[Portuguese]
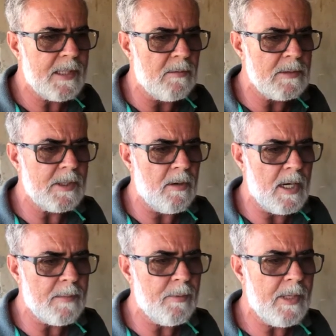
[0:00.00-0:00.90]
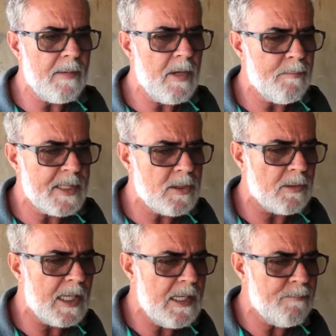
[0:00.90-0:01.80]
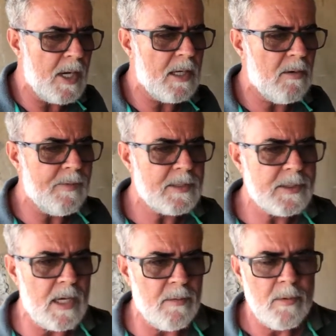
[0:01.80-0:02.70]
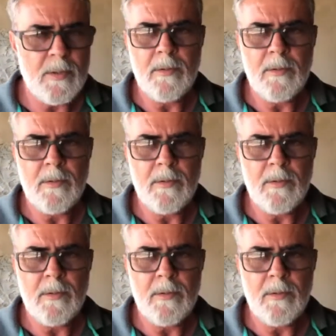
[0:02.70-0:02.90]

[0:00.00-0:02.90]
até 11 horas, porque às vezes o pessoal tá limpando a confecção,